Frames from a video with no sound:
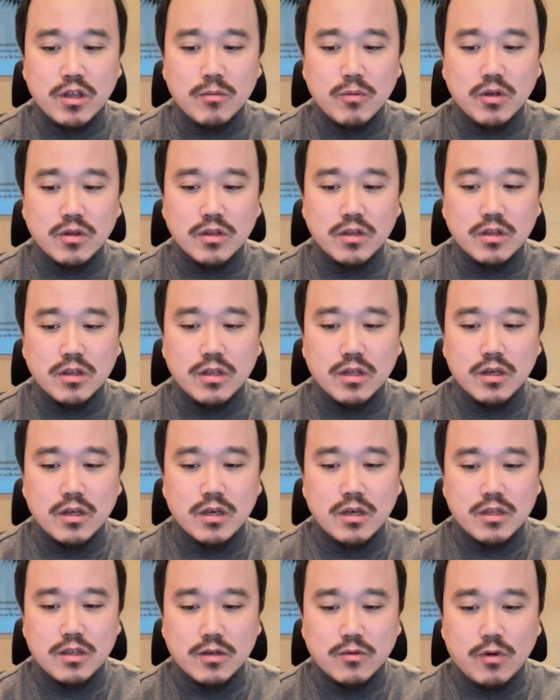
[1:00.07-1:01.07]
되면은
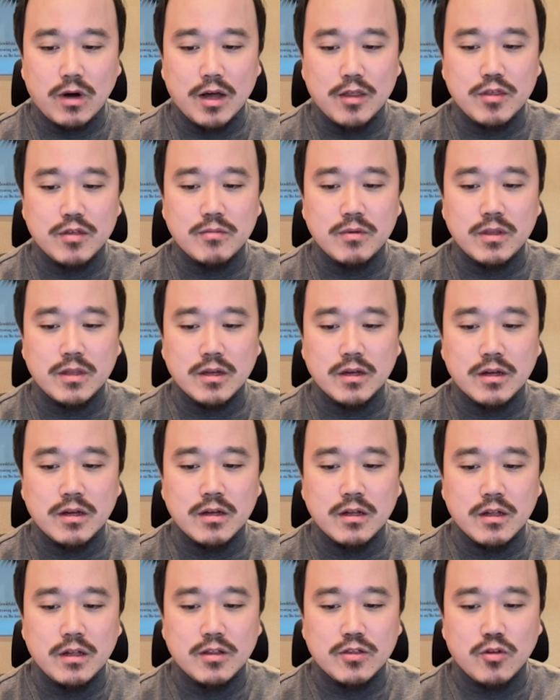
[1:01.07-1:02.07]
이제
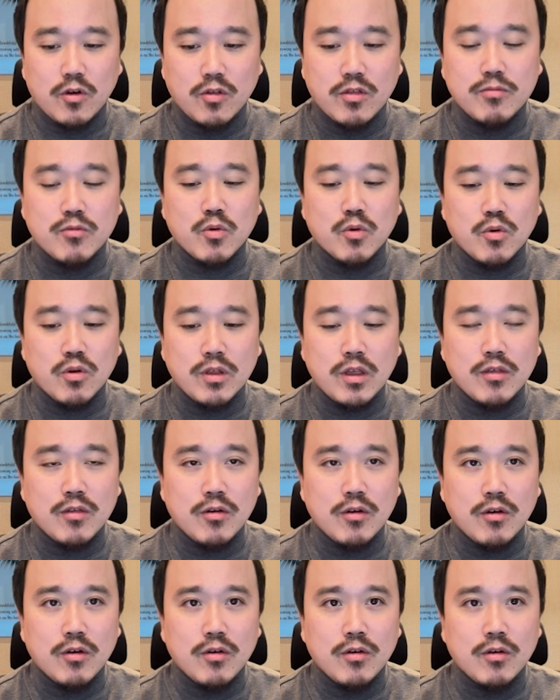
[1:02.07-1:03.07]
과습이나 저습
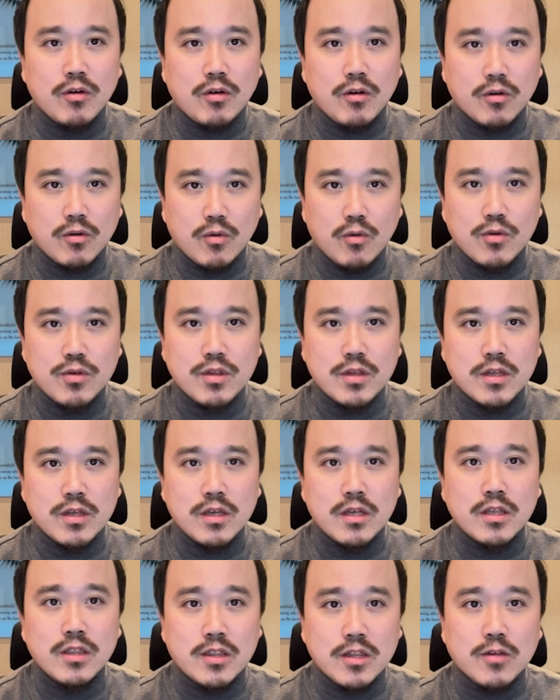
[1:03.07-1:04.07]
조건에서
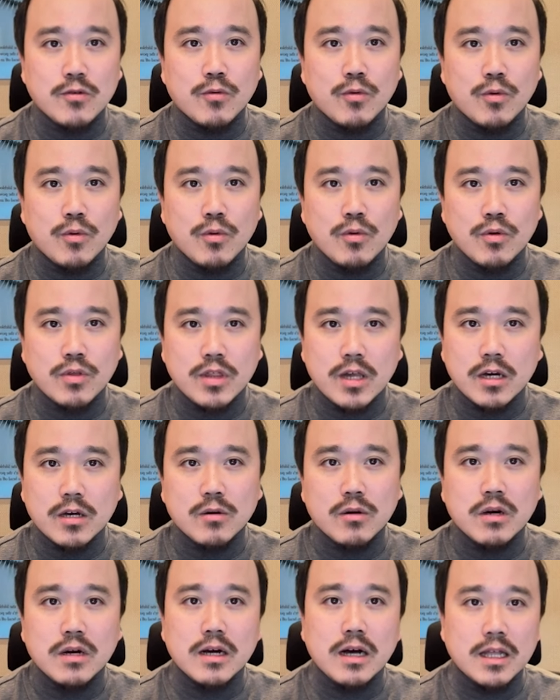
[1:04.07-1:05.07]
꽃이 지고
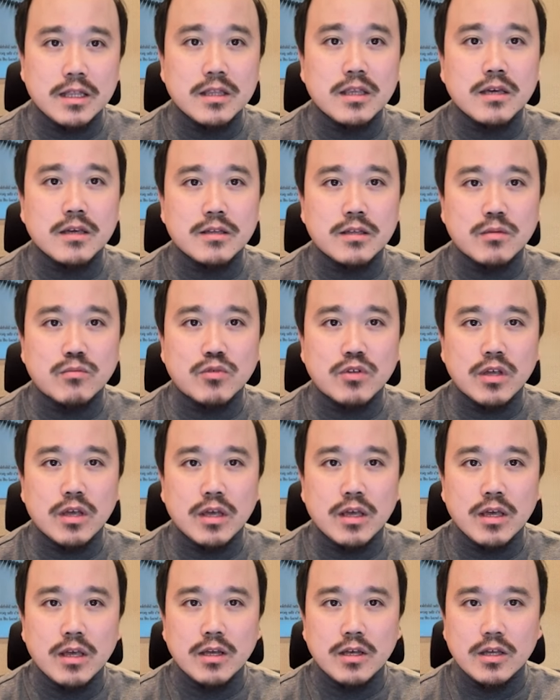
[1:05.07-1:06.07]
착과가 안 되기
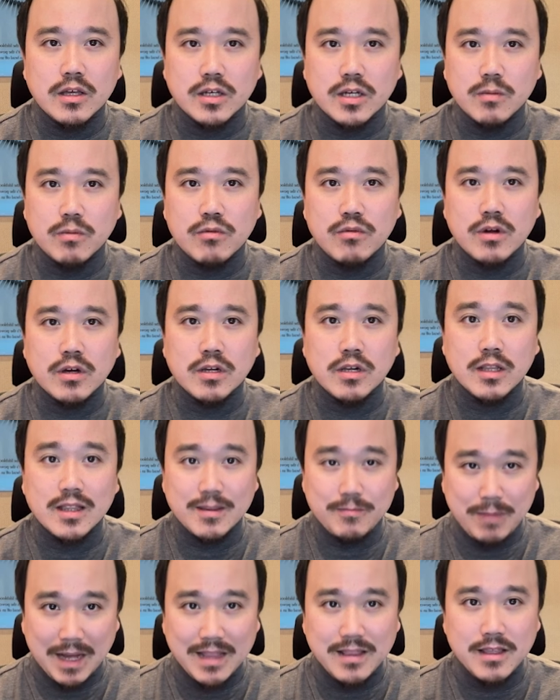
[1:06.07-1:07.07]
때문에 급수량을
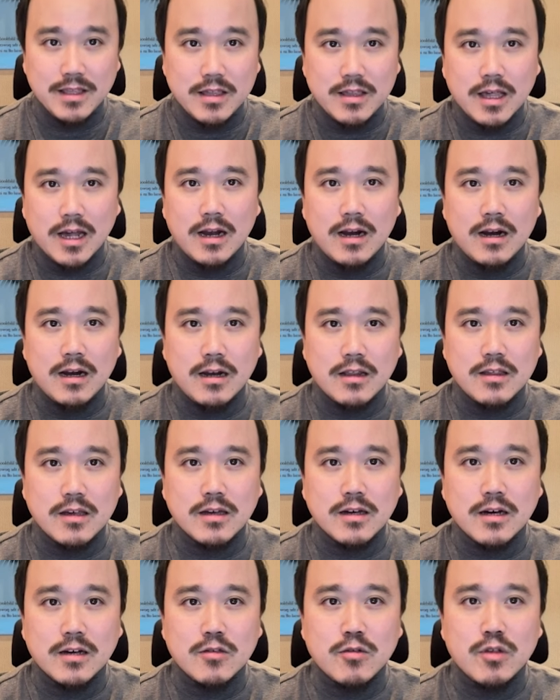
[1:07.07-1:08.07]
반드시 잘
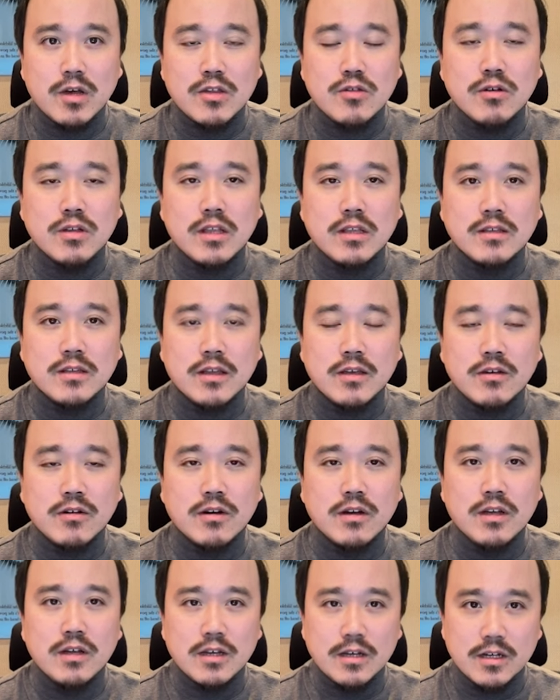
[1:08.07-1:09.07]
체크하셔서 하셔야 되는데요,
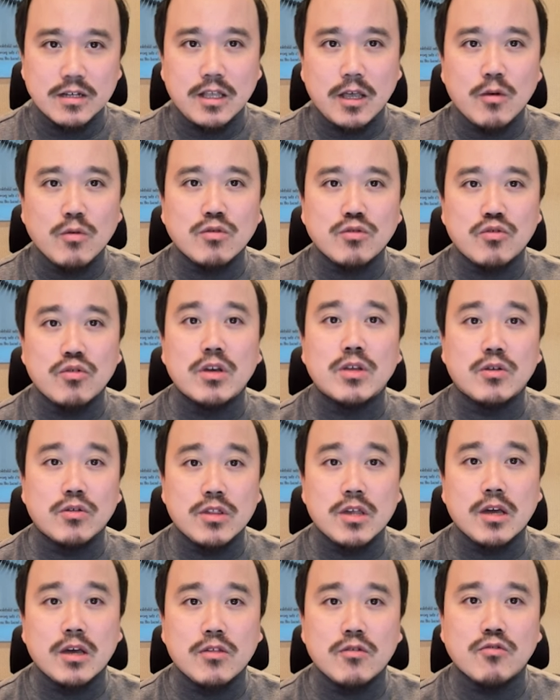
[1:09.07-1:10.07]
그 내용은 뒤에 더
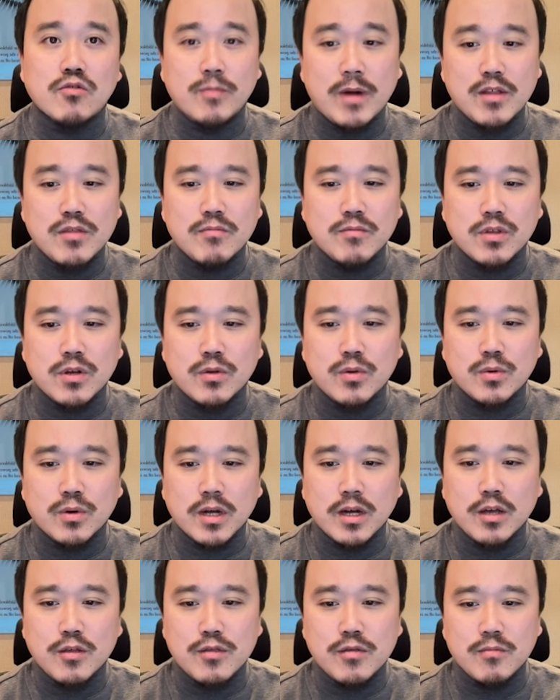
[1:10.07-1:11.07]
체계적으로
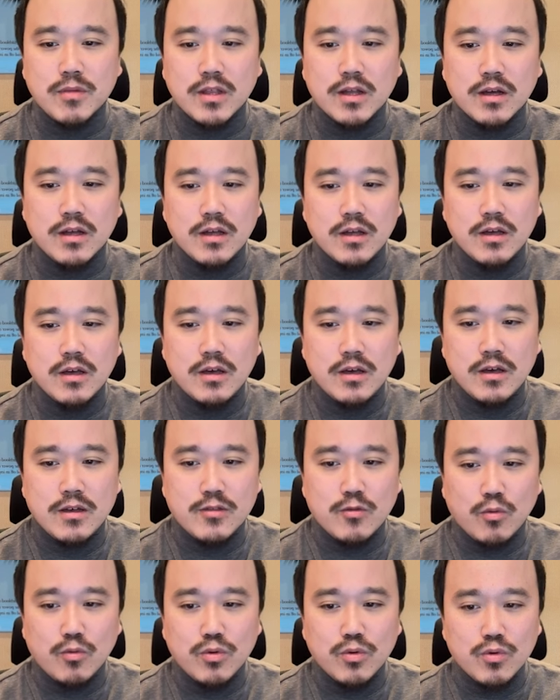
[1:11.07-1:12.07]
말씀드리도록 하겠습니다.
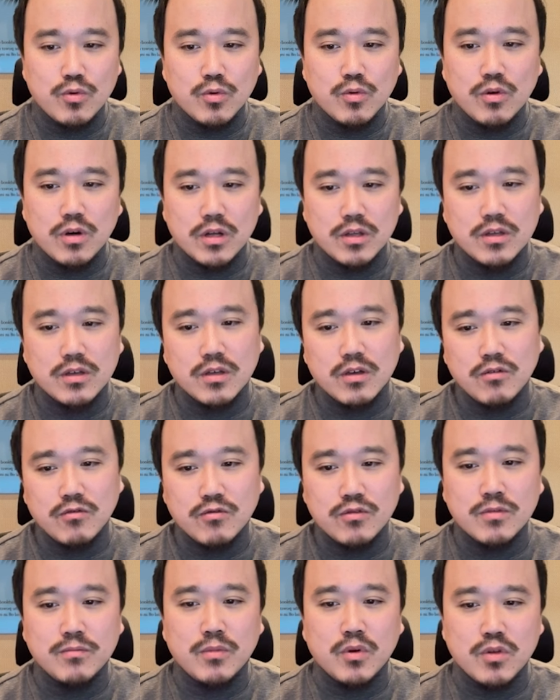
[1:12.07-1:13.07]
이제 온도 조건 같은
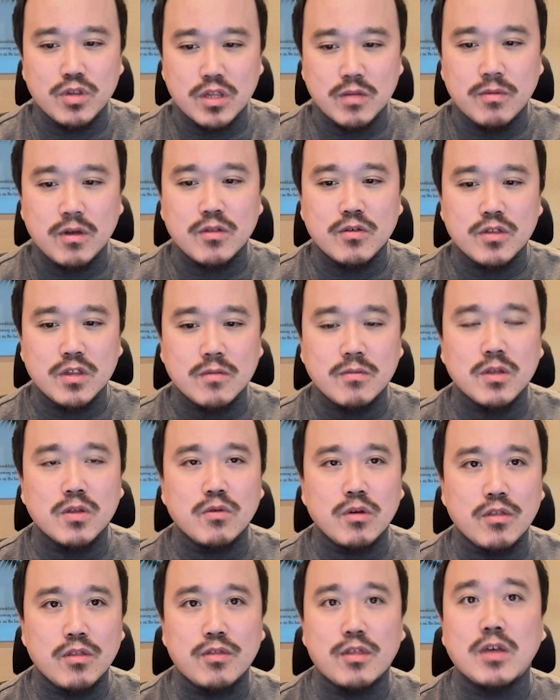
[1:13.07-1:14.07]
경우는 뭐 십에서 십이
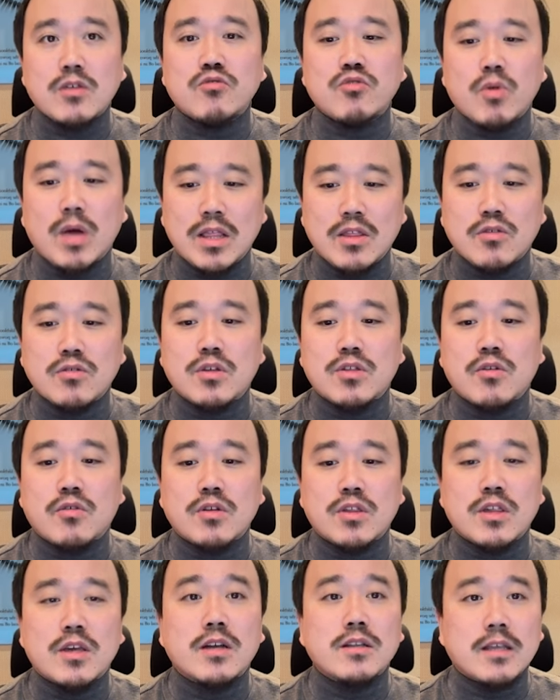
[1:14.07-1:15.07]
도에서 생육이 완전히
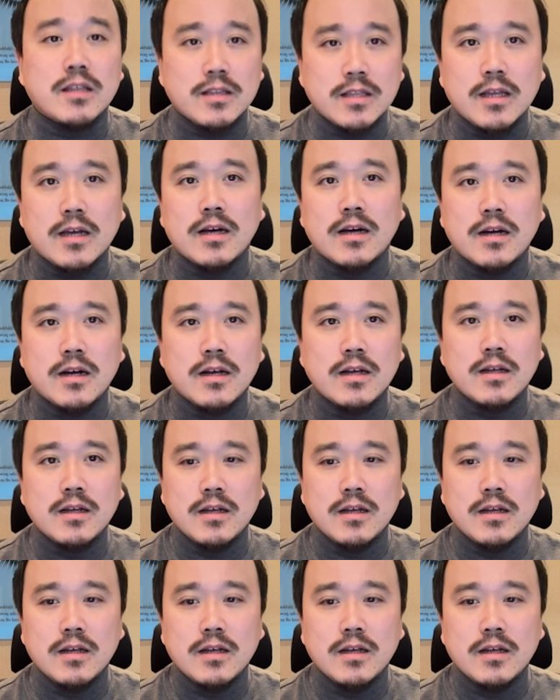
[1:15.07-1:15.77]
정지가 된다.